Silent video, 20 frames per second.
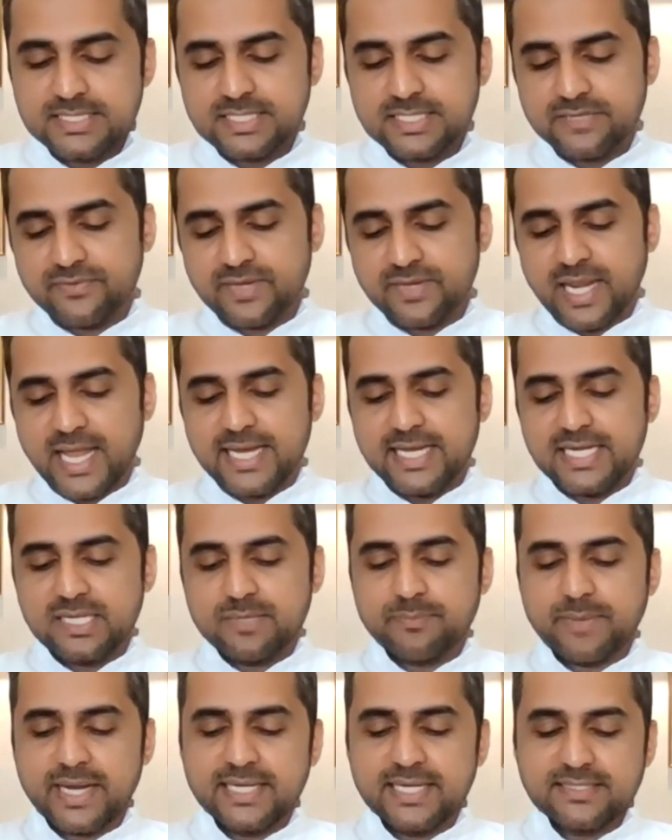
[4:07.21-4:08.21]
सिर्फ
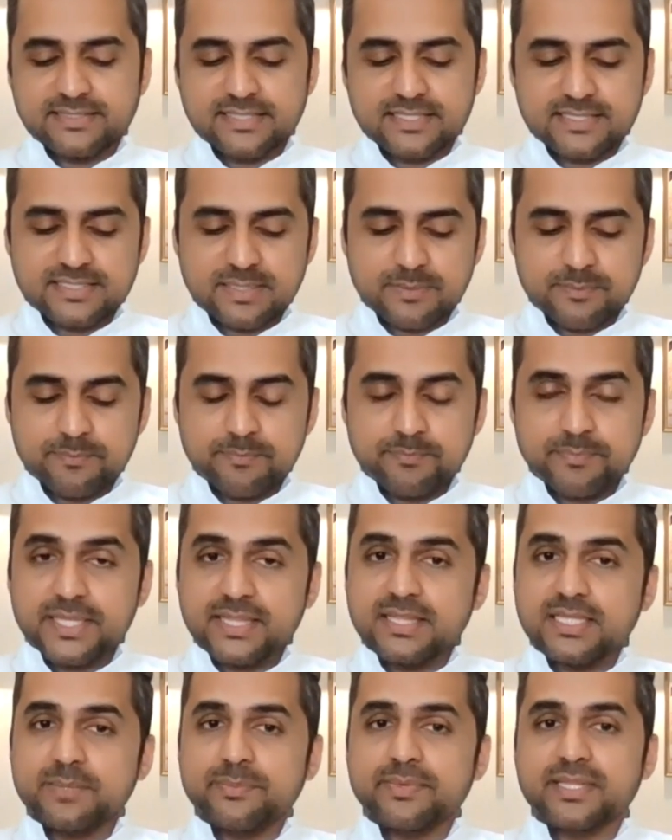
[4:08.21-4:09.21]
लाइट माइट से
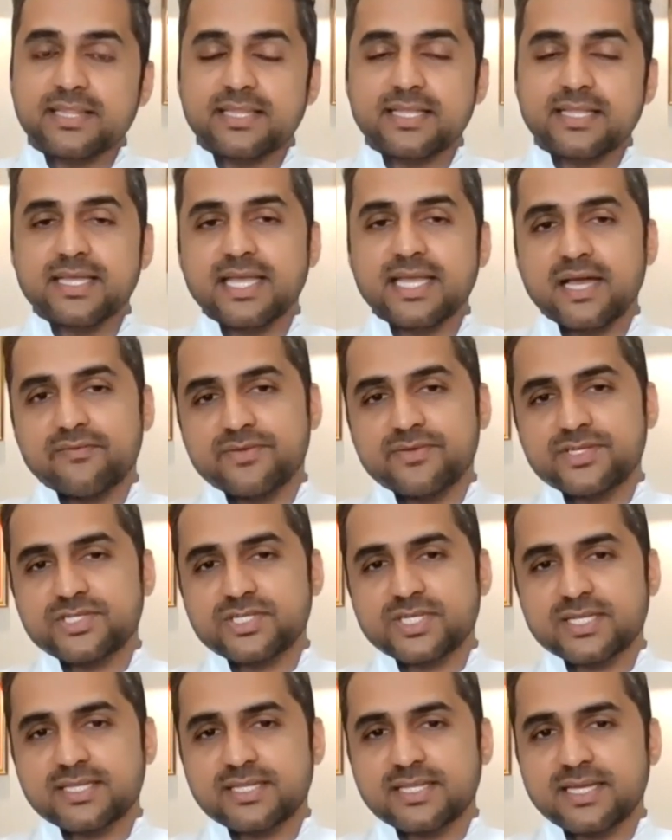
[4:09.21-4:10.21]
संपन्न बनने की
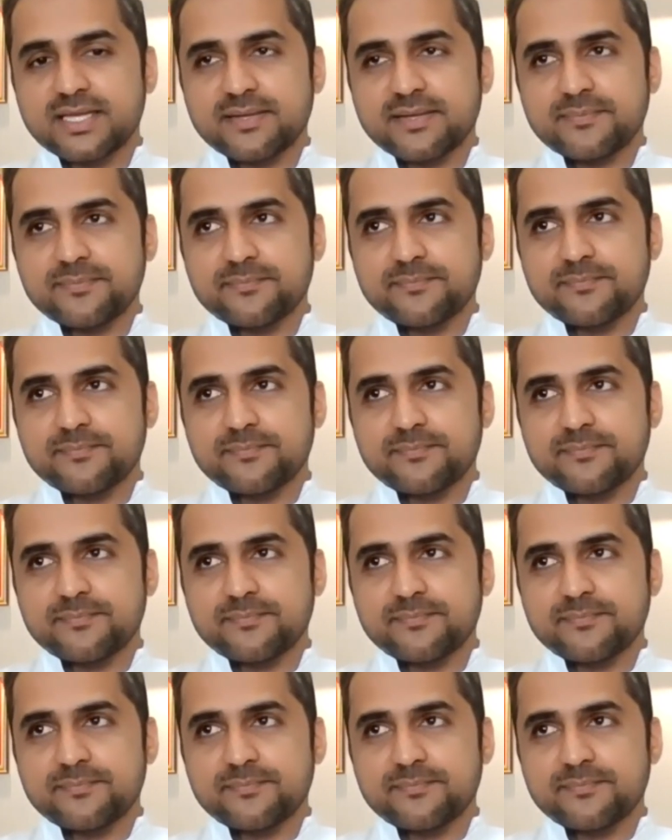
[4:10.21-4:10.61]
आवश्यकता है